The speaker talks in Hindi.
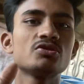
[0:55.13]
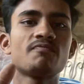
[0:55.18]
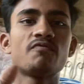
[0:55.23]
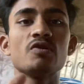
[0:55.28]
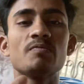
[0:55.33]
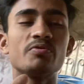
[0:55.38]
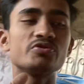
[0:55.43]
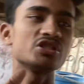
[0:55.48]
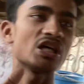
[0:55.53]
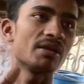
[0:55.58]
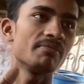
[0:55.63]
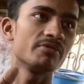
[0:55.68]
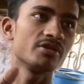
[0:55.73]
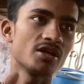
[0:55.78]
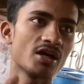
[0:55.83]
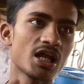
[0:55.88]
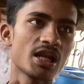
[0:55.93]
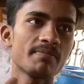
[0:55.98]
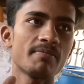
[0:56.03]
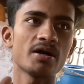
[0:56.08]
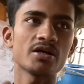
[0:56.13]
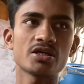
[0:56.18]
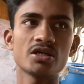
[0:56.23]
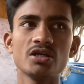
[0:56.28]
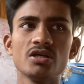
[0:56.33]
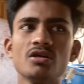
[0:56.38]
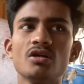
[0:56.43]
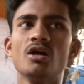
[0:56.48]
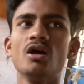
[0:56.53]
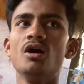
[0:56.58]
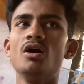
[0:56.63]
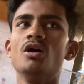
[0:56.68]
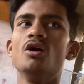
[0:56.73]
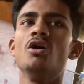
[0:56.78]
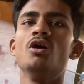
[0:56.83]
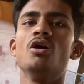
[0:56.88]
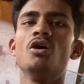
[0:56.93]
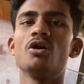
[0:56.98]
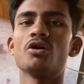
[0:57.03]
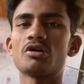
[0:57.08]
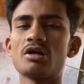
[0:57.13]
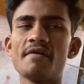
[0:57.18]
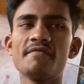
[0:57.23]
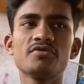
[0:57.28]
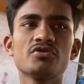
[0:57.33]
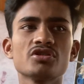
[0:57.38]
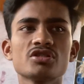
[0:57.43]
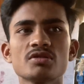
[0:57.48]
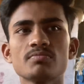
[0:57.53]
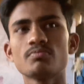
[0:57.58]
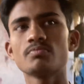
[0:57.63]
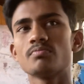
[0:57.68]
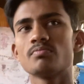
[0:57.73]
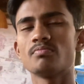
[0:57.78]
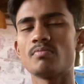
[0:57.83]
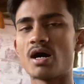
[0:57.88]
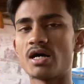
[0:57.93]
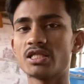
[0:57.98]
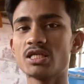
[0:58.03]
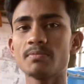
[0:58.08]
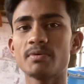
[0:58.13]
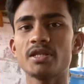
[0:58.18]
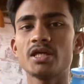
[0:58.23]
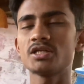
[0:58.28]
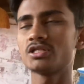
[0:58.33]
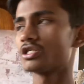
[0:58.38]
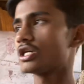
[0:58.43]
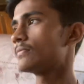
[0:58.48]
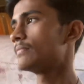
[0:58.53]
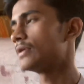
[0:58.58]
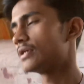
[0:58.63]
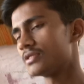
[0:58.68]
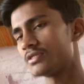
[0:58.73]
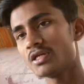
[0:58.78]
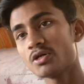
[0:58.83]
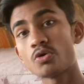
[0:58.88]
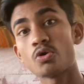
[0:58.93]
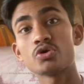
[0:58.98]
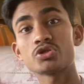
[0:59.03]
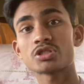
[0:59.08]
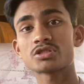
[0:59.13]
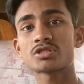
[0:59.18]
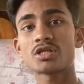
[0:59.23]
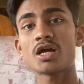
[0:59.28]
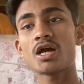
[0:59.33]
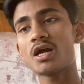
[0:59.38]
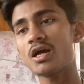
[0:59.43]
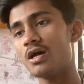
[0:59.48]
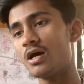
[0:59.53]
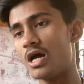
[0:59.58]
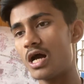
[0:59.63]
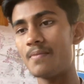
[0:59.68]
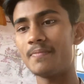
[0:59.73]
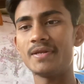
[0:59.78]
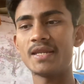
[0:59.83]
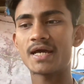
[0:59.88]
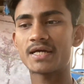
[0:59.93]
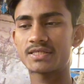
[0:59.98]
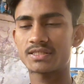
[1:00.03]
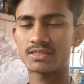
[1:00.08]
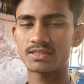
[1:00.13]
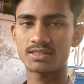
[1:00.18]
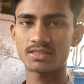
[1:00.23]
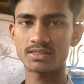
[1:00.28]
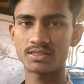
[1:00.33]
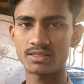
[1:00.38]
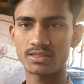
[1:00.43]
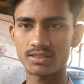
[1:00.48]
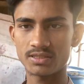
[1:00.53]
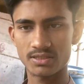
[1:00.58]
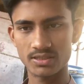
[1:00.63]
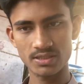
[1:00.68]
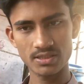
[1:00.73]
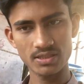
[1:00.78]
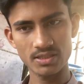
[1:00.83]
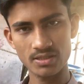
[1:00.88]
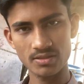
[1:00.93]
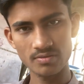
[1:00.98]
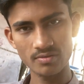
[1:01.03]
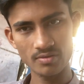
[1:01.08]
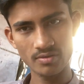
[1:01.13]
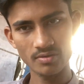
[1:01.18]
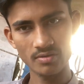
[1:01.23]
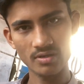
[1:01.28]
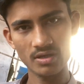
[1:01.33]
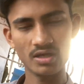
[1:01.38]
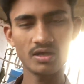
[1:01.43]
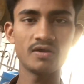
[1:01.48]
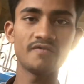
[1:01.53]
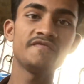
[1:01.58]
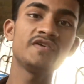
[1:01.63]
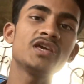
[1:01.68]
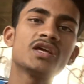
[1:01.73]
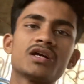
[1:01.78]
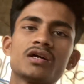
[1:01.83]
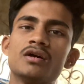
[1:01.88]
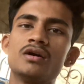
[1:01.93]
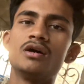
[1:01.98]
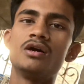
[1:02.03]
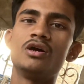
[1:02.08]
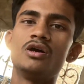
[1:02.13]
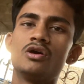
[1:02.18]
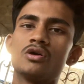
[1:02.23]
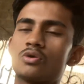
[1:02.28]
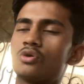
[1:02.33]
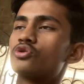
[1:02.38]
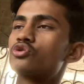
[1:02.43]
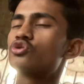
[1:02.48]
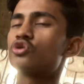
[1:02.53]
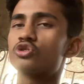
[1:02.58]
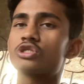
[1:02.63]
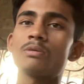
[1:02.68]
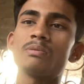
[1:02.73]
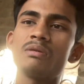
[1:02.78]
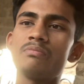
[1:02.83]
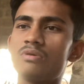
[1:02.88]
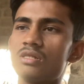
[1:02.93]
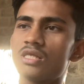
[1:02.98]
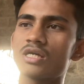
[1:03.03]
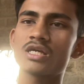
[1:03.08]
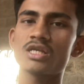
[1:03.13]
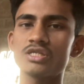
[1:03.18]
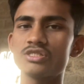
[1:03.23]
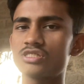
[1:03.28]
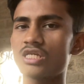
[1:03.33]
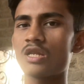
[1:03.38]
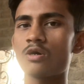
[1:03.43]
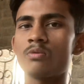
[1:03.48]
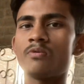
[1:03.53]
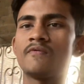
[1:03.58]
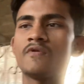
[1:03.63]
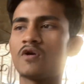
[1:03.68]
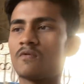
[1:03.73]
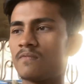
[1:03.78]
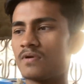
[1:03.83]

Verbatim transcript: फुल पहचान में नहीं आ रहा है बाकी काफ़ी दिनों से मांदी हमारी एक जगह बैठती हो सकता है हम नेक्स्ट वीक कुछ कुछ खबरें मिल रखी है इंशाल्लाह वो भी लोग